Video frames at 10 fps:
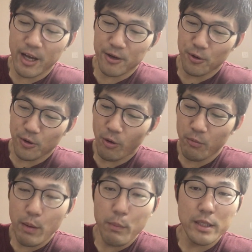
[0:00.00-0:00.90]
あの
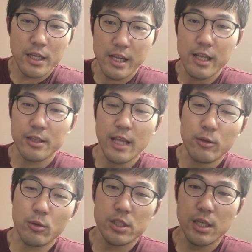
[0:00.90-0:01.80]
本番までにね
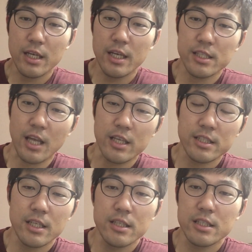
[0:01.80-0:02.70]
年明け
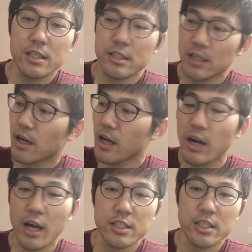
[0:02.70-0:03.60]
参戦しさんかい
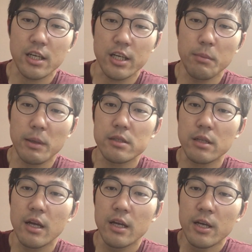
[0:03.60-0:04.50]
ぐらい走ってから行きますっ
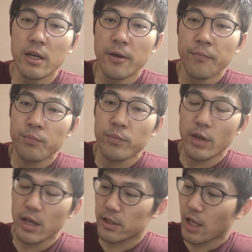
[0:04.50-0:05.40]
て、
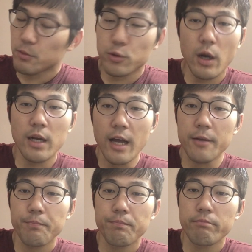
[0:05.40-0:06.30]
えー、多分それはない。